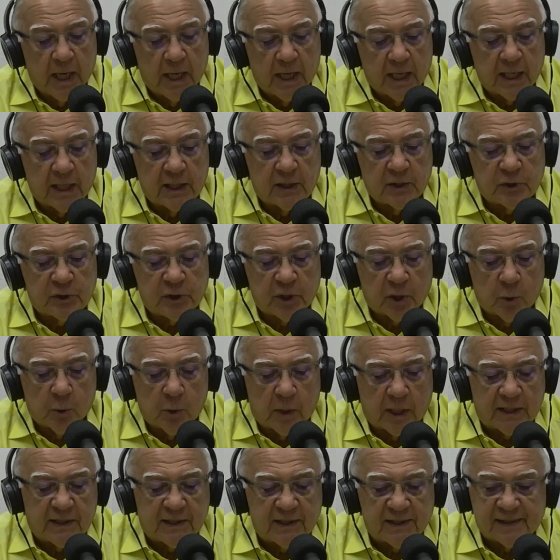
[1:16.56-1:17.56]
Ele
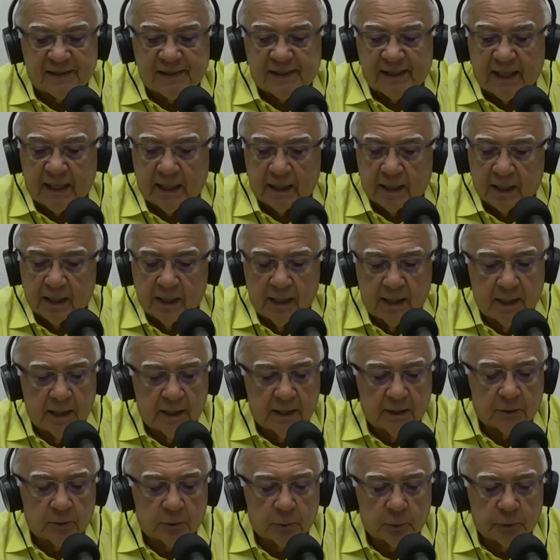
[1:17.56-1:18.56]
chegou a dizer,
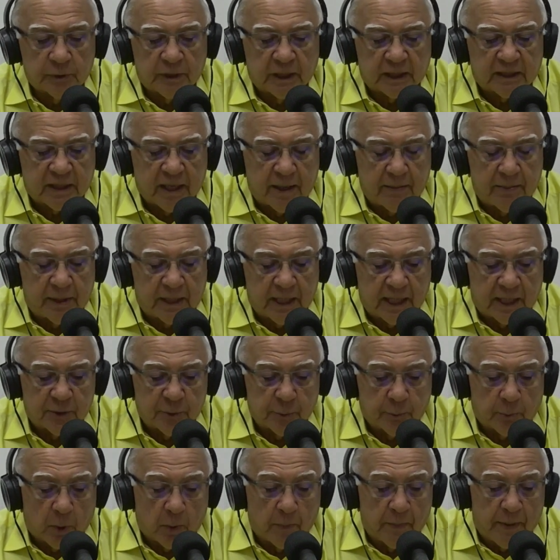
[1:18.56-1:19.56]
num
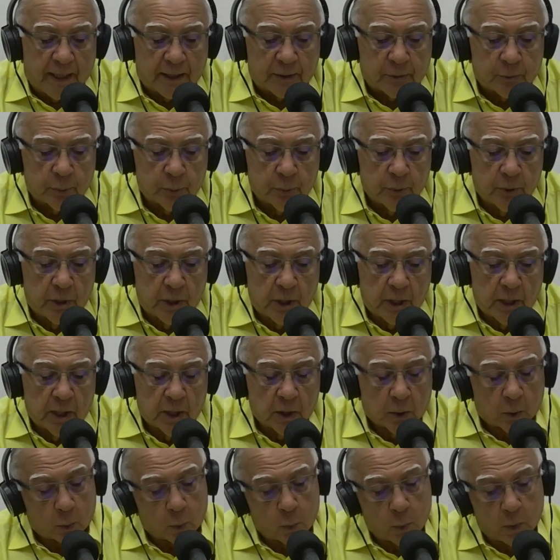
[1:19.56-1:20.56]
determinado momento,
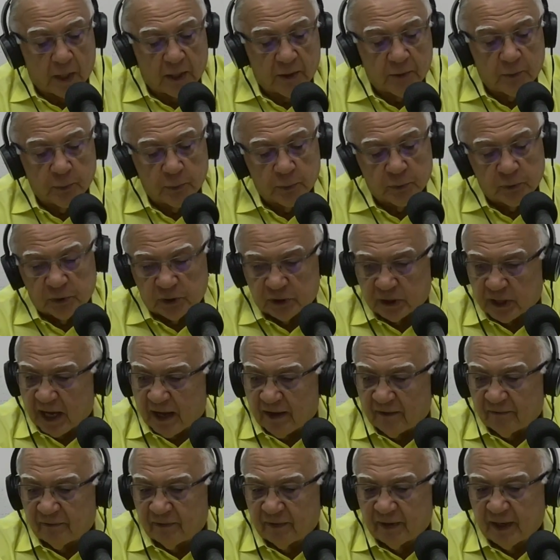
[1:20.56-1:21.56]
quando
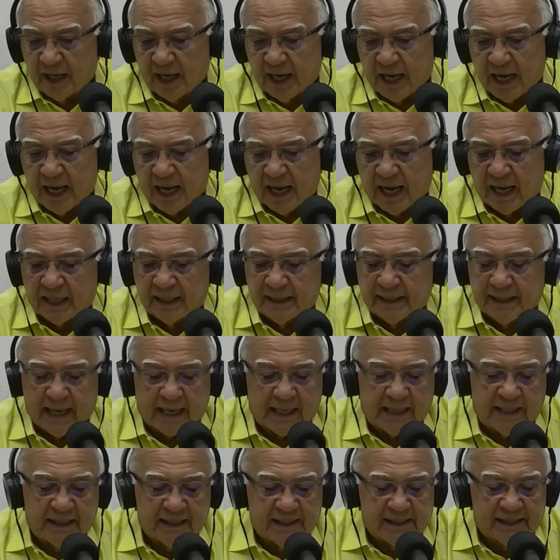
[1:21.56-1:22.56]
estava
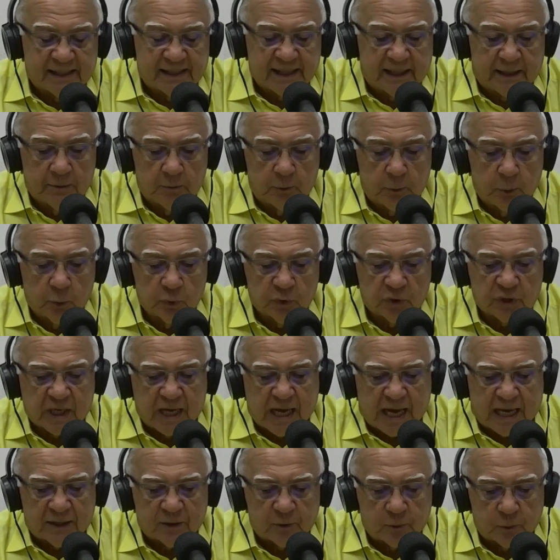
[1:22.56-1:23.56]
analisando os
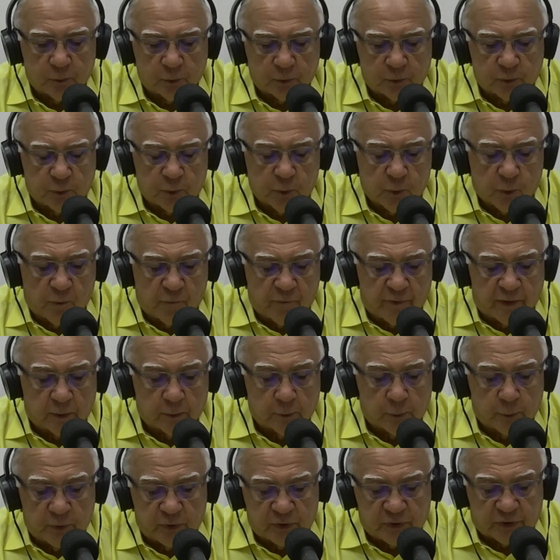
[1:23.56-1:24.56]
gastos do governo
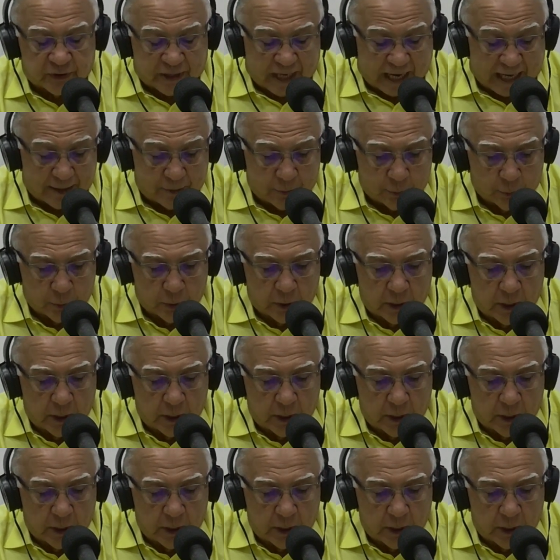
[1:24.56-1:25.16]
do Estado,